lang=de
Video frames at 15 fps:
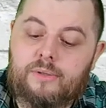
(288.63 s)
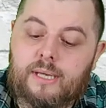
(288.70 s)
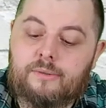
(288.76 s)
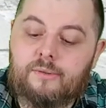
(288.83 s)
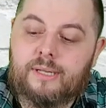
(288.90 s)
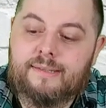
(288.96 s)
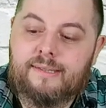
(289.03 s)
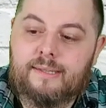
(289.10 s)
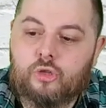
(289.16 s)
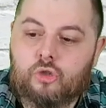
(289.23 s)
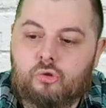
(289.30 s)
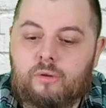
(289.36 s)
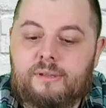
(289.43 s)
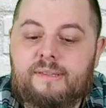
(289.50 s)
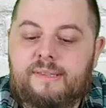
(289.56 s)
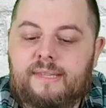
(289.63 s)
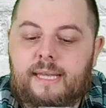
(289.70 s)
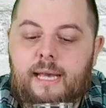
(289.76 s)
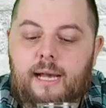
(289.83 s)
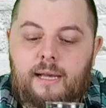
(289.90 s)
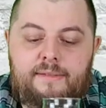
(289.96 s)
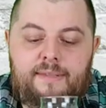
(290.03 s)
Also das ist schon
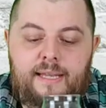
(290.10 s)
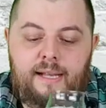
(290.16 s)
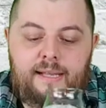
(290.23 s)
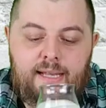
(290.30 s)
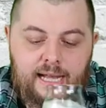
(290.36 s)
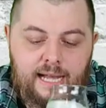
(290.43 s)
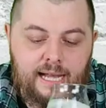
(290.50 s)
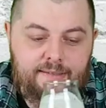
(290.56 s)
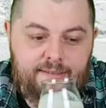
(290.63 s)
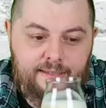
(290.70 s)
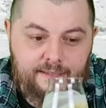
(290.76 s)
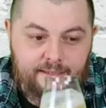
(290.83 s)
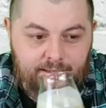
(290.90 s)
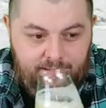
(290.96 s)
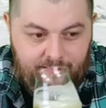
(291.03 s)
sehr, sehr grasig.